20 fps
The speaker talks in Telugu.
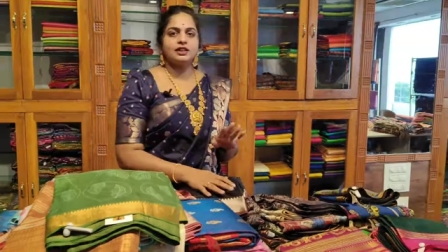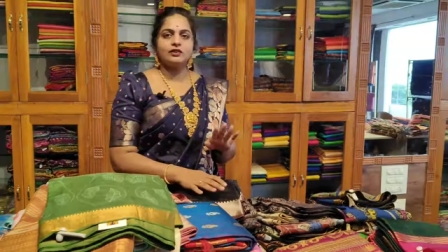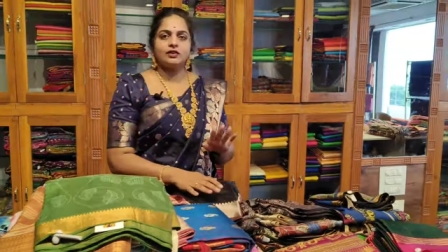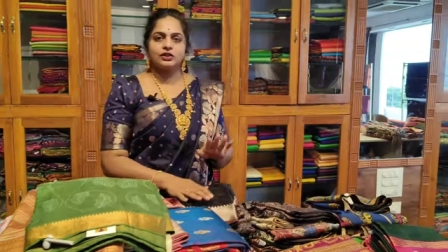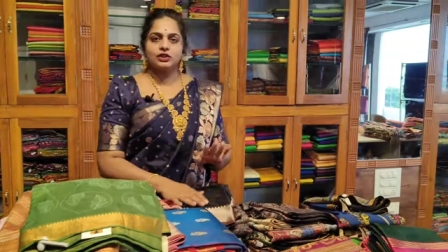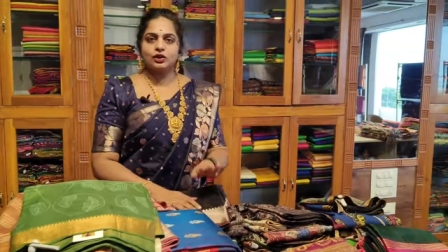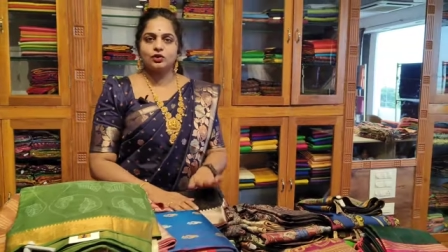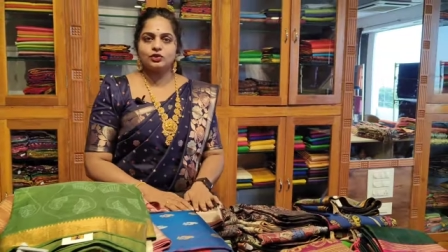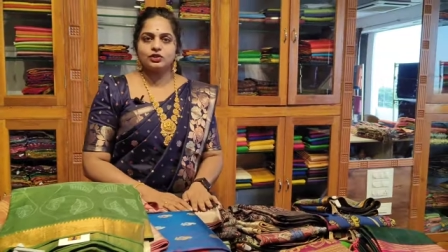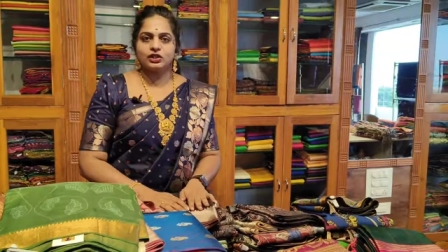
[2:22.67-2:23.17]

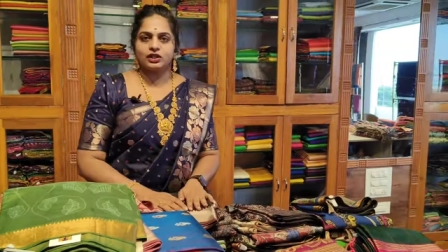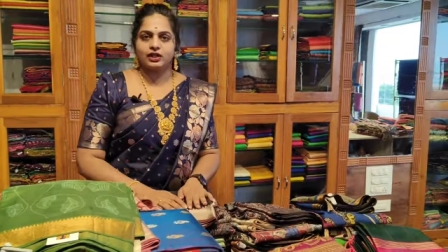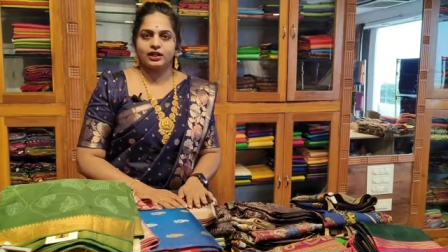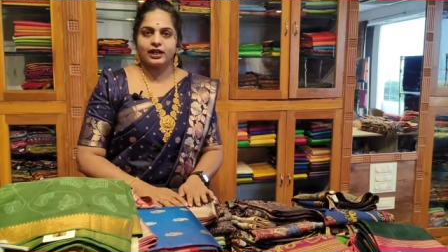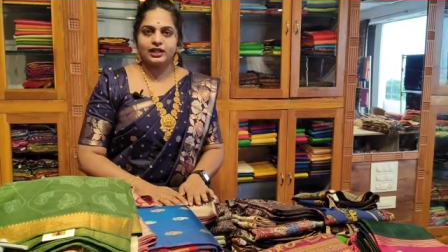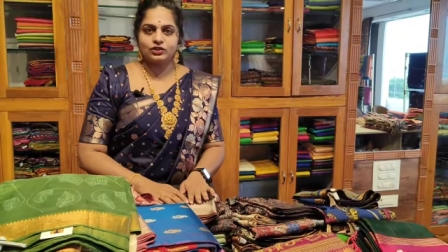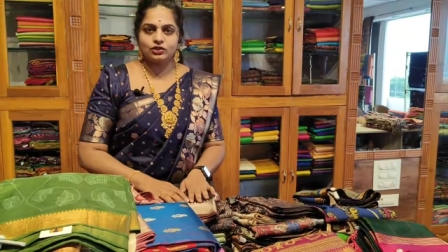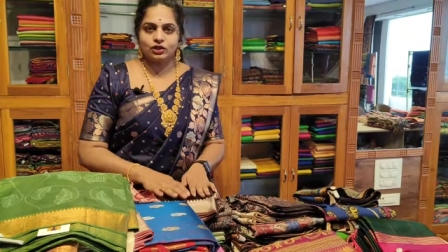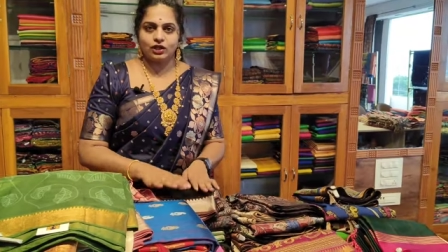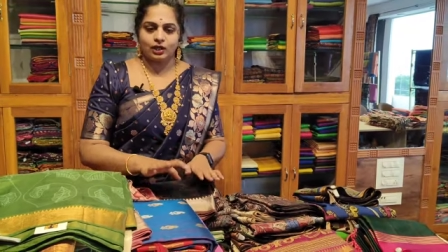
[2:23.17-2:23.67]
సెవెన్ థౌజండ్
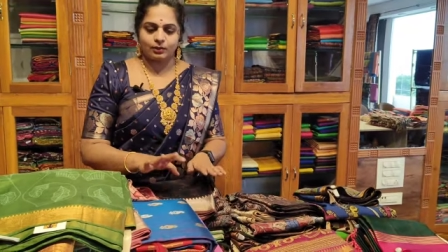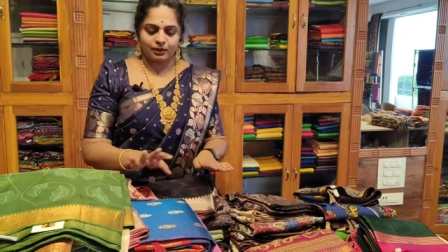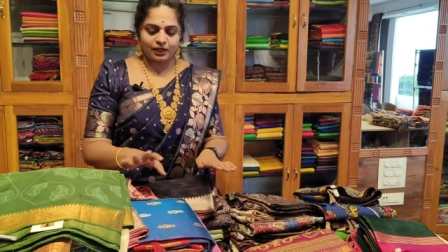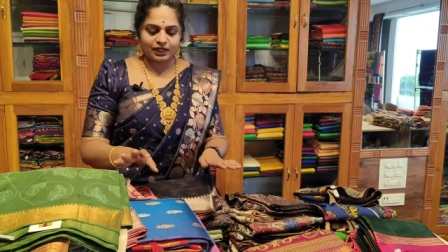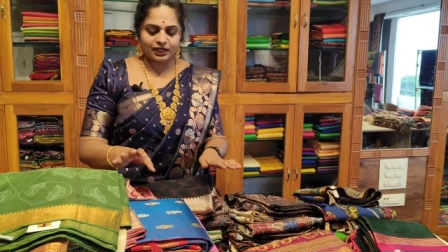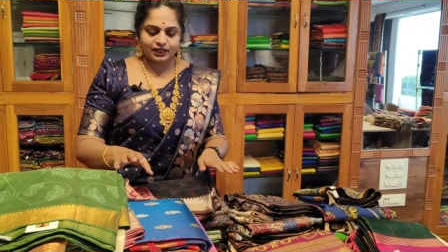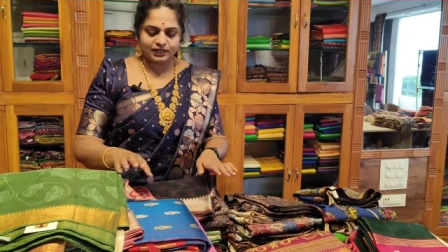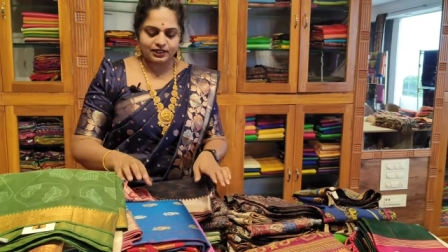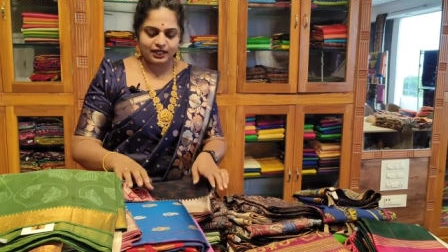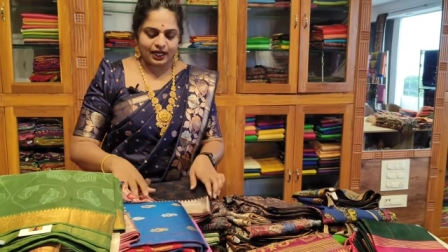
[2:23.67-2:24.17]
రేంజ్లో
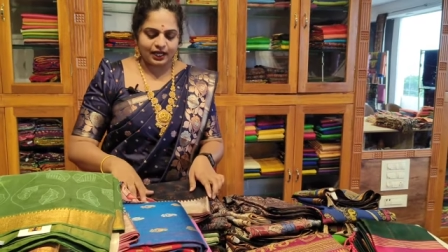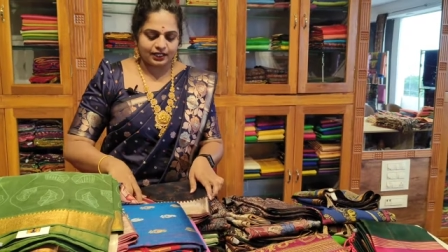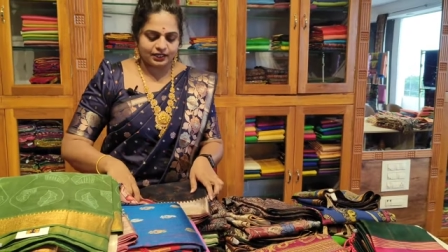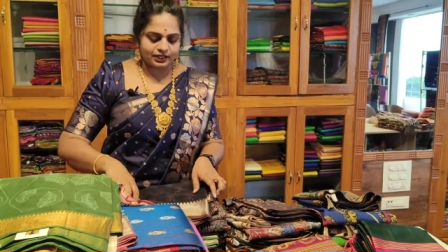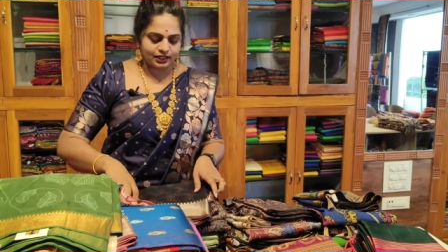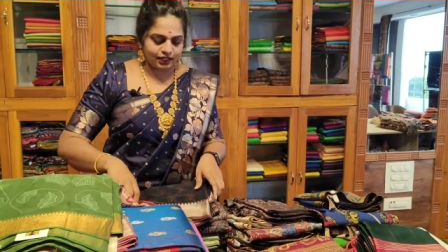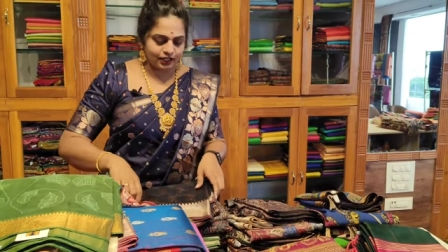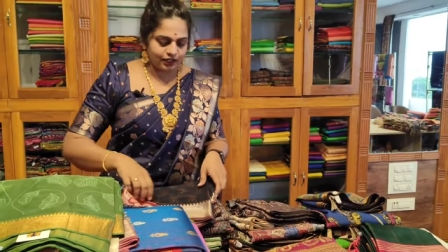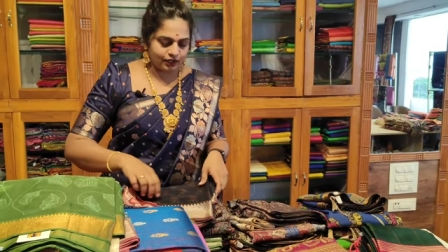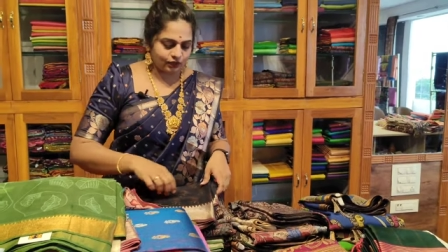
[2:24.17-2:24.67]
అనమాట ఈ
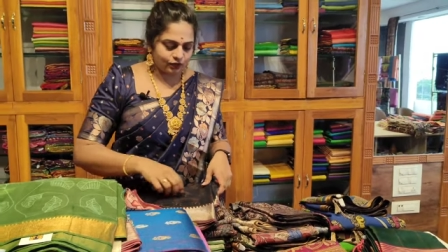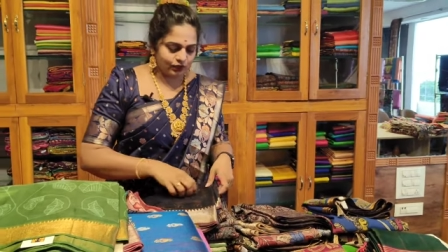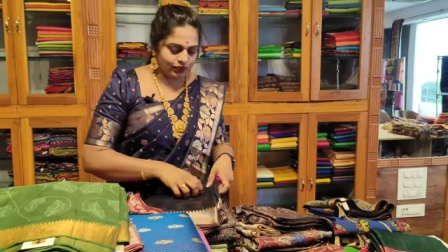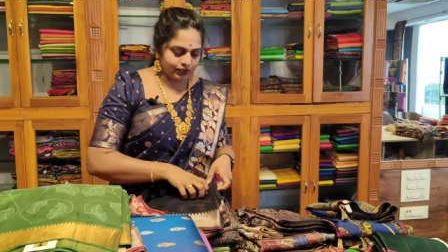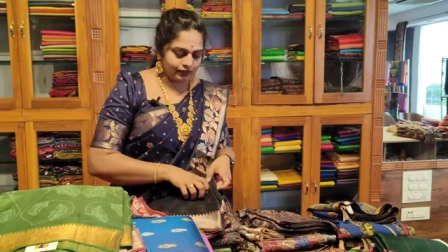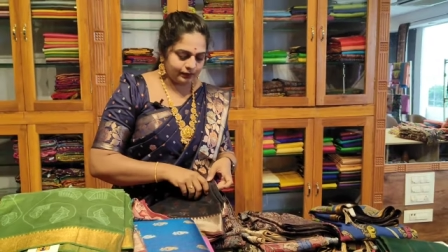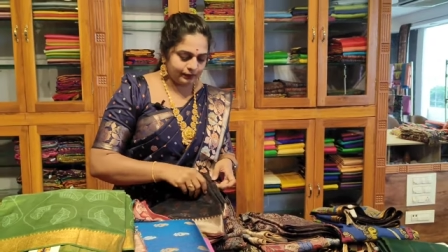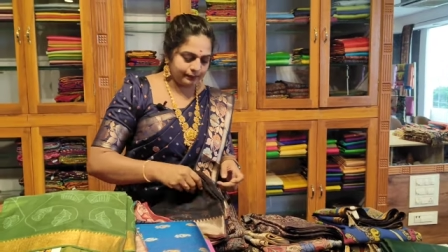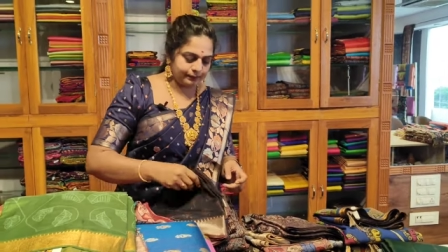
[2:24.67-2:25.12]
శారీస్ అన్నీ కూడా